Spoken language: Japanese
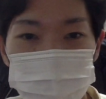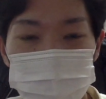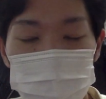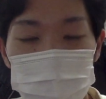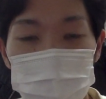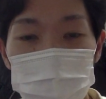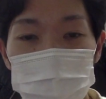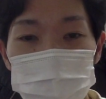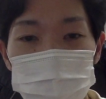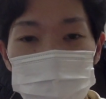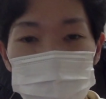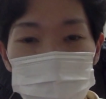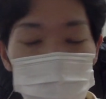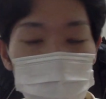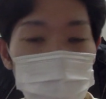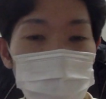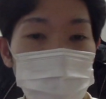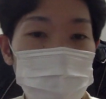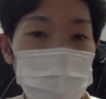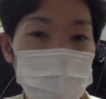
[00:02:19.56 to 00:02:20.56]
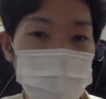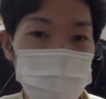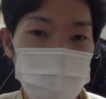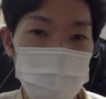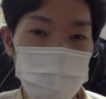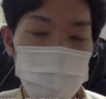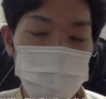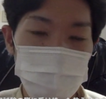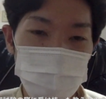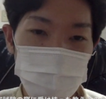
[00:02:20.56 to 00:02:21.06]
ていうところなの
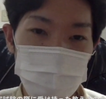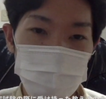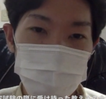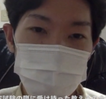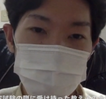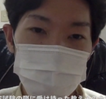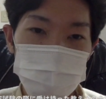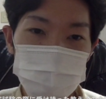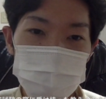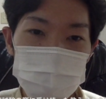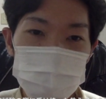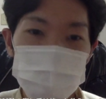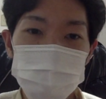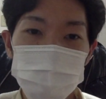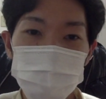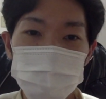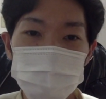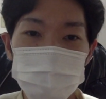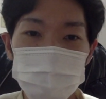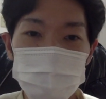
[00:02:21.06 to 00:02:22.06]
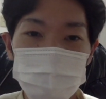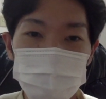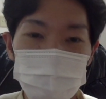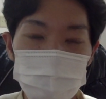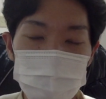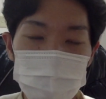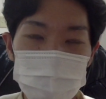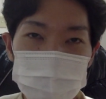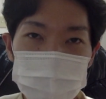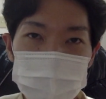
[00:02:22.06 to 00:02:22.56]
で、この60日間っていうの
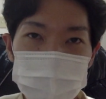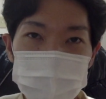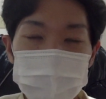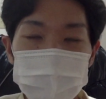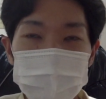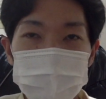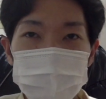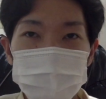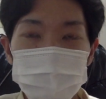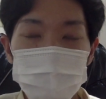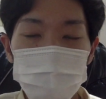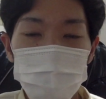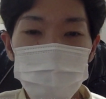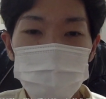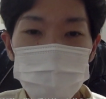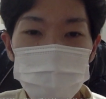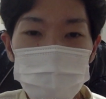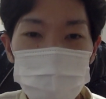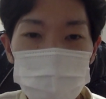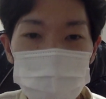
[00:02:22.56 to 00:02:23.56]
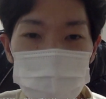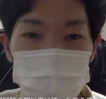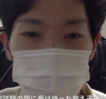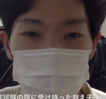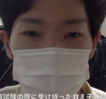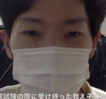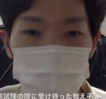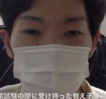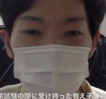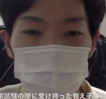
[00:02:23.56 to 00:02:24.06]
は、もうほとんどの
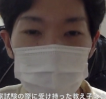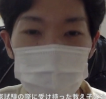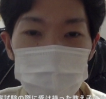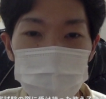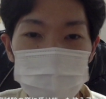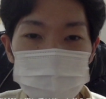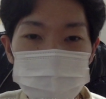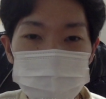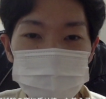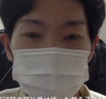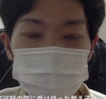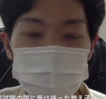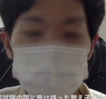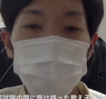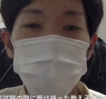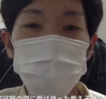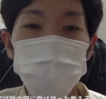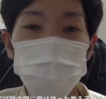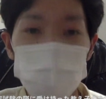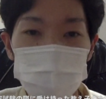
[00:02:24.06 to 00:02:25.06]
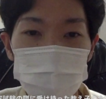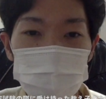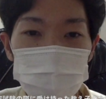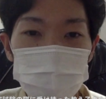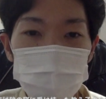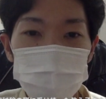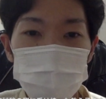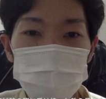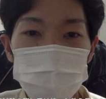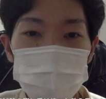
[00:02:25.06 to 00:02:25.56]
人が、受ける人
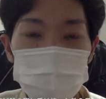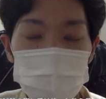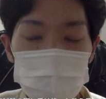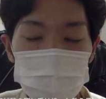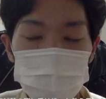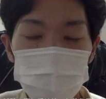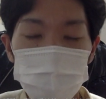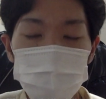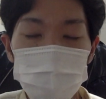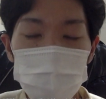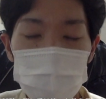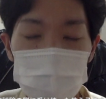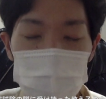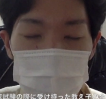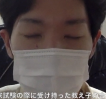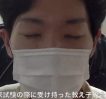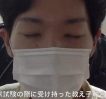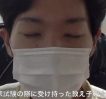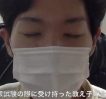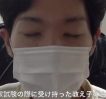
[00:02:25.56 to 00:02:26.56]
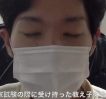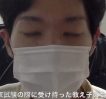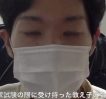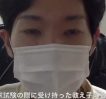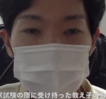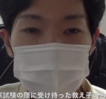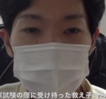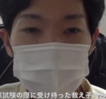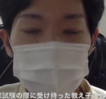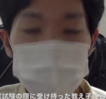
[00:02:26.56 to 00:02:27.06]
のほとんどが、
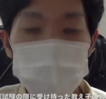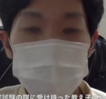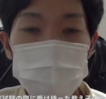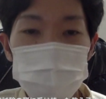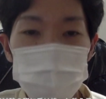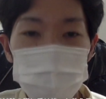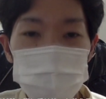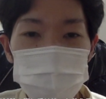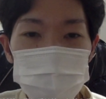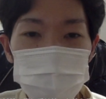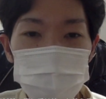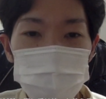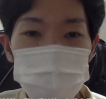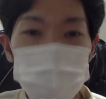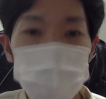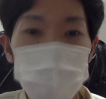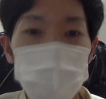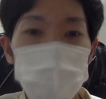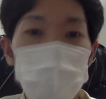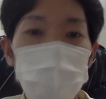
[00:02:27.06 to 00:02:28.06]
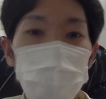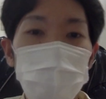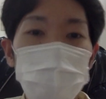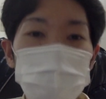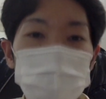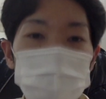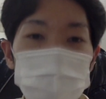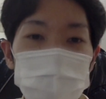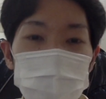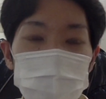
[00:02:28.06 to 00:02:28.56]
大体卒業試験が終
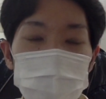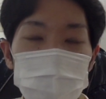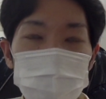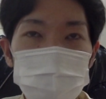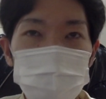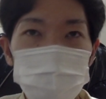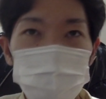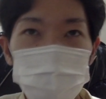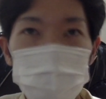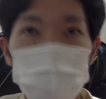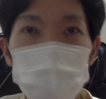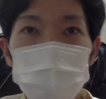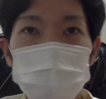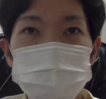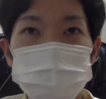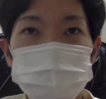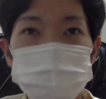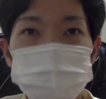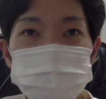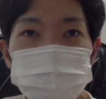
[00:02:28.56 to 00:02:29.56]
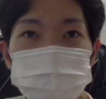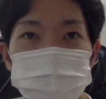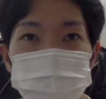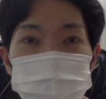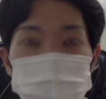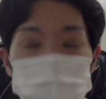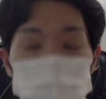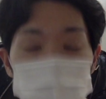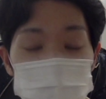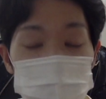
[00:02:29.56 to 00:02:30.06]
わって、あとは、
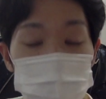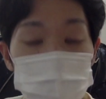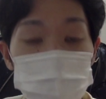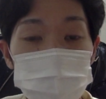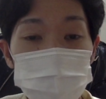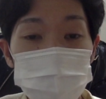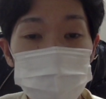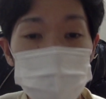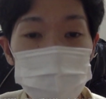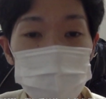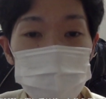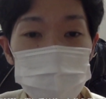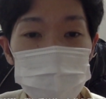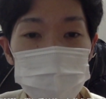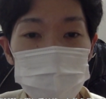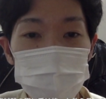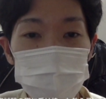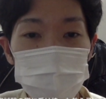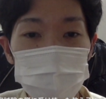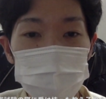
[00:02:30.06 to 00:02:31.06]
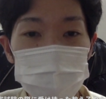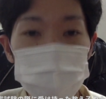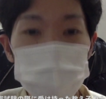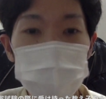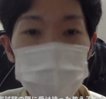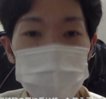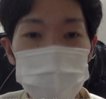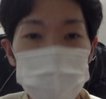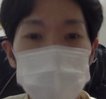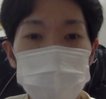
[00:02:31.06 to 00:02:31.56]
まあ、ずっと勉強に
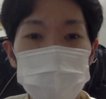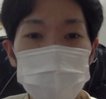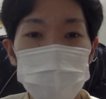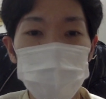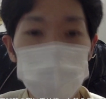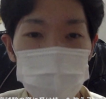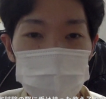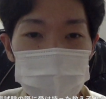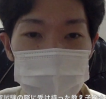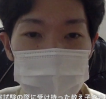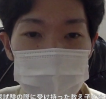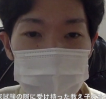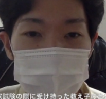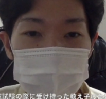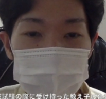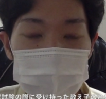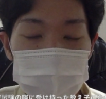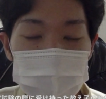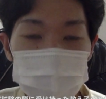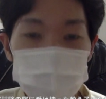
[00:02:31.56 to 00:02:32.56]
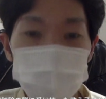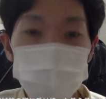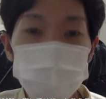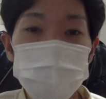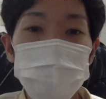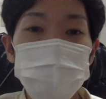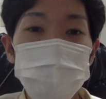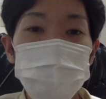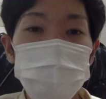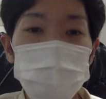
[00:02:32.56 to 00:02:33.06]
専念できる状
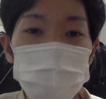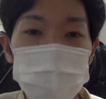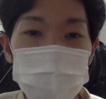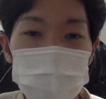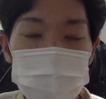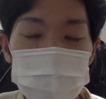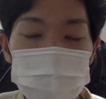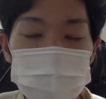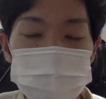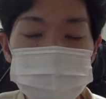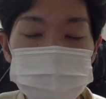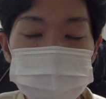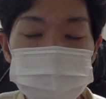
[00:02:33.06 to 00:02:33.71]
態なので、